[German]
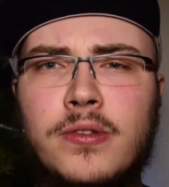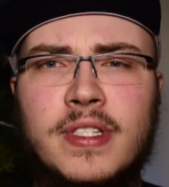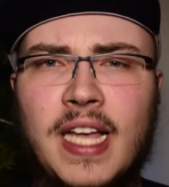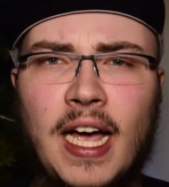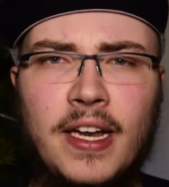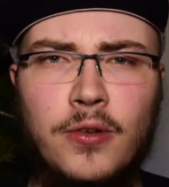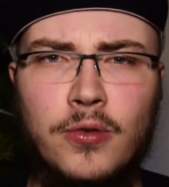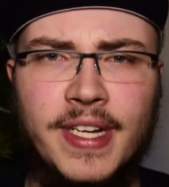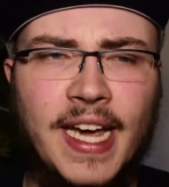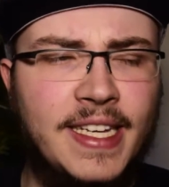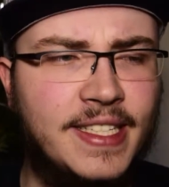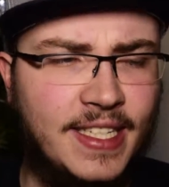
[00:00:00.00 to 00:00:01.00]
zu sein und
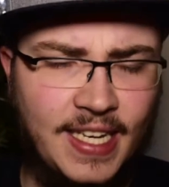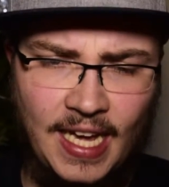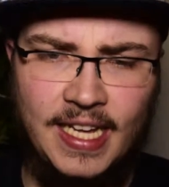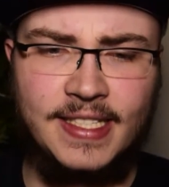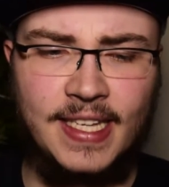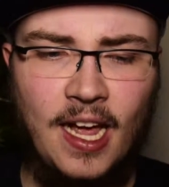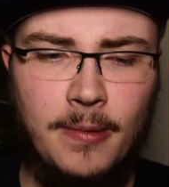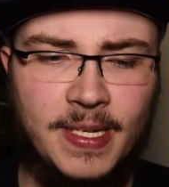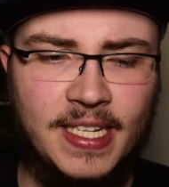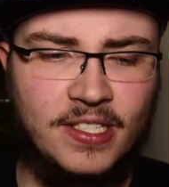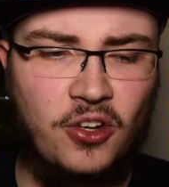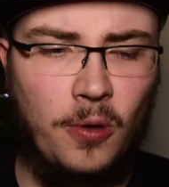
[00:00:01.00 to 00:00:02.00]
echt krass, aber
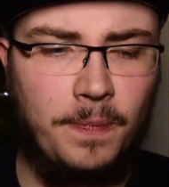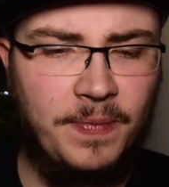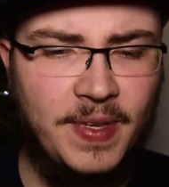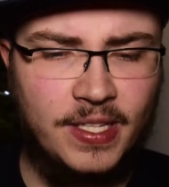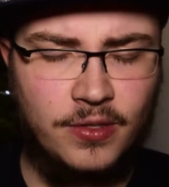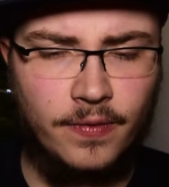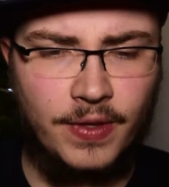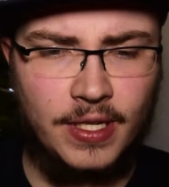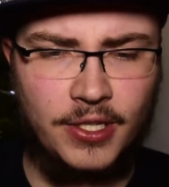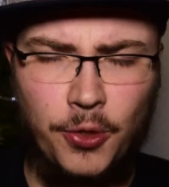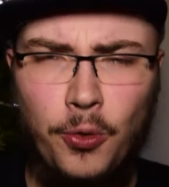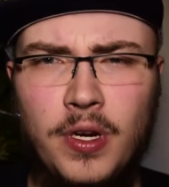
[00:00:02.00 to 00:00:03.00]
das kommt nicht so
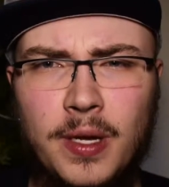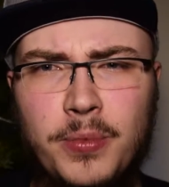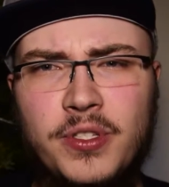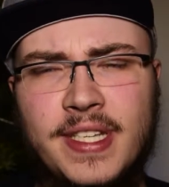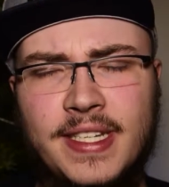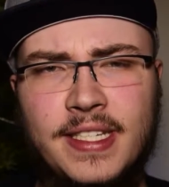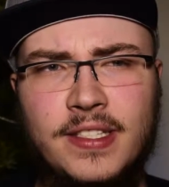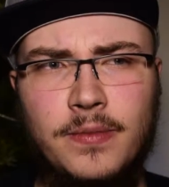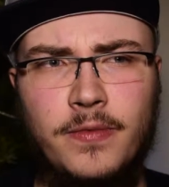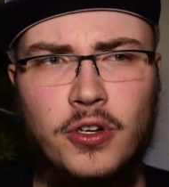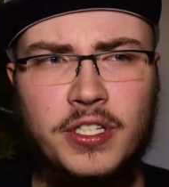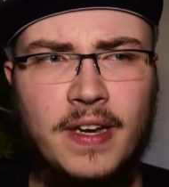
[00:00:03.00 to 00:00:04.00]
wirklich hundertprozentig
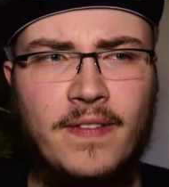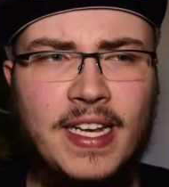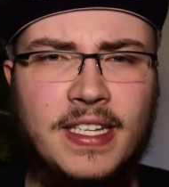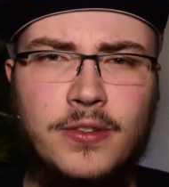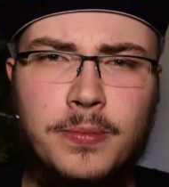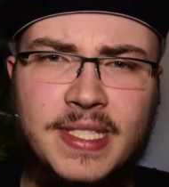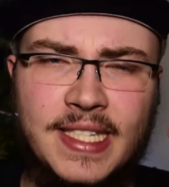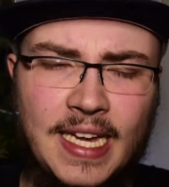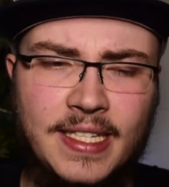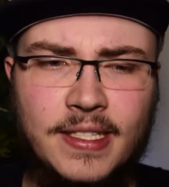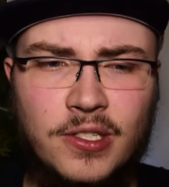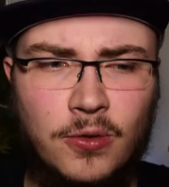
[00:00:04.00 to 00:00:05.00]
zum Vorschein, weil die
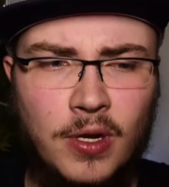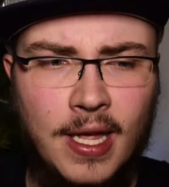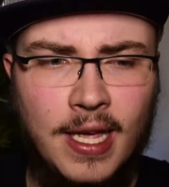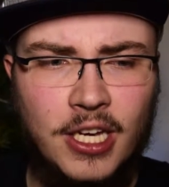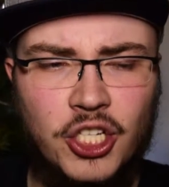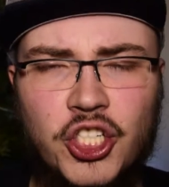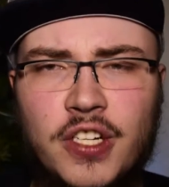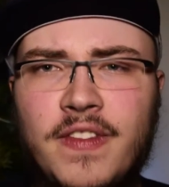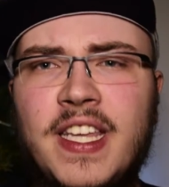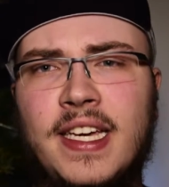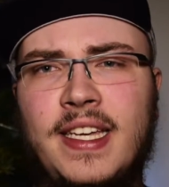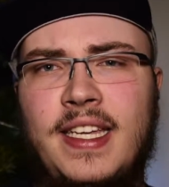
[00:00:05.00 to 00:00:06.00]
Substanz so
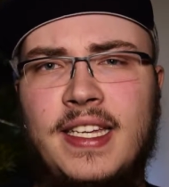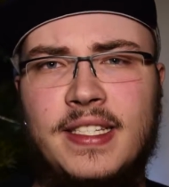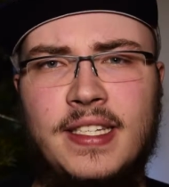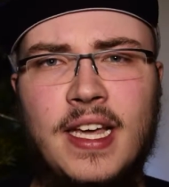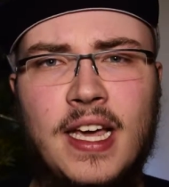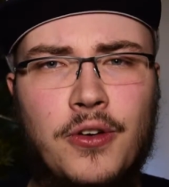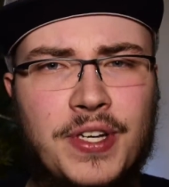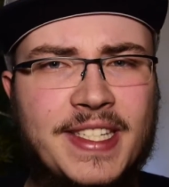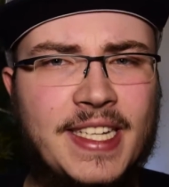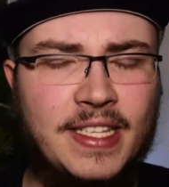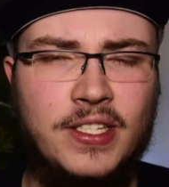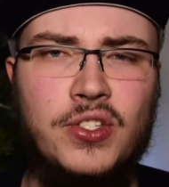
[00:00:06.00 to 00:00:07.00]
schwierig ist,
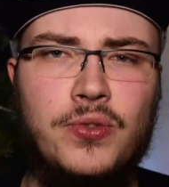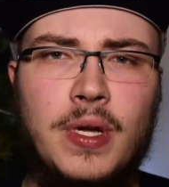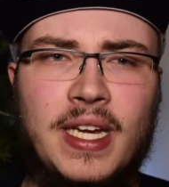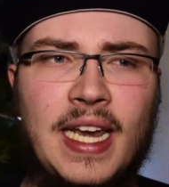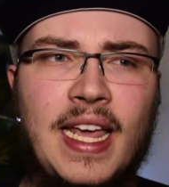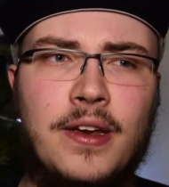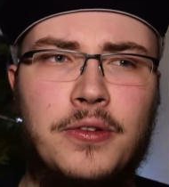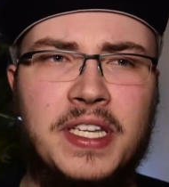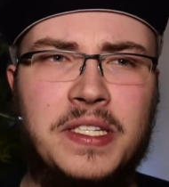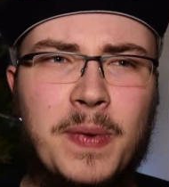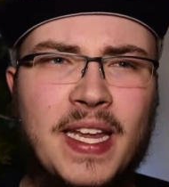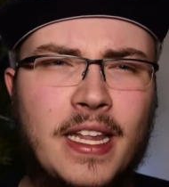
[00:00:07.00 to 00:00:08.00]
das Ganze zu erklären. Und
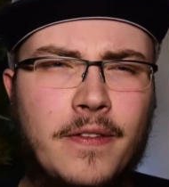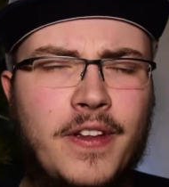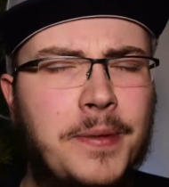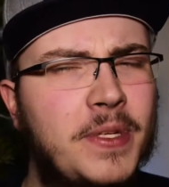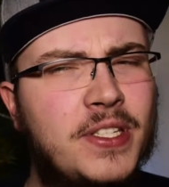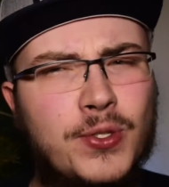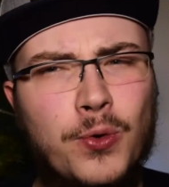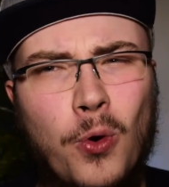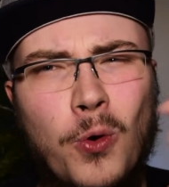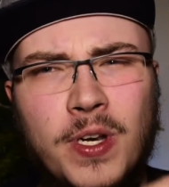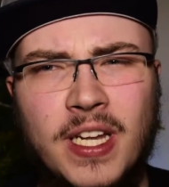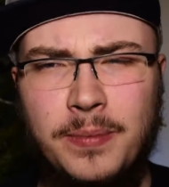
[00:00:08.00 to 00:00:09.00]
das bringt der Film nicht zu
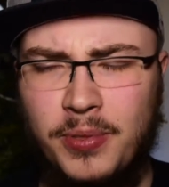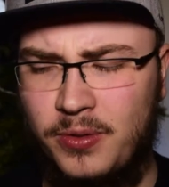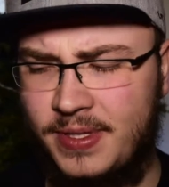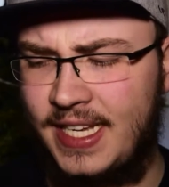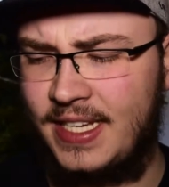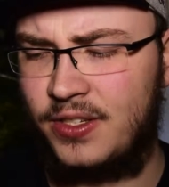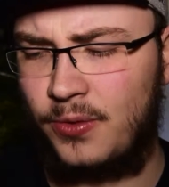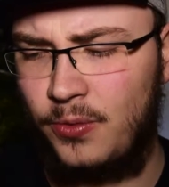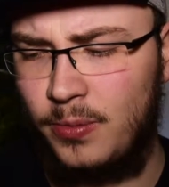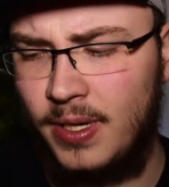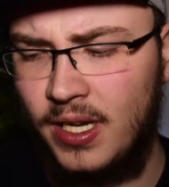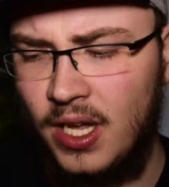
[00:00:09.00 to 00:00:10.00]
100%
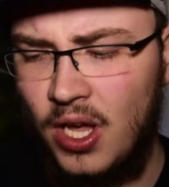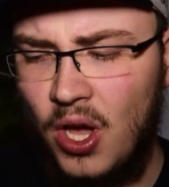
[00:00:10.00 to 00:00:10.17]
rüber.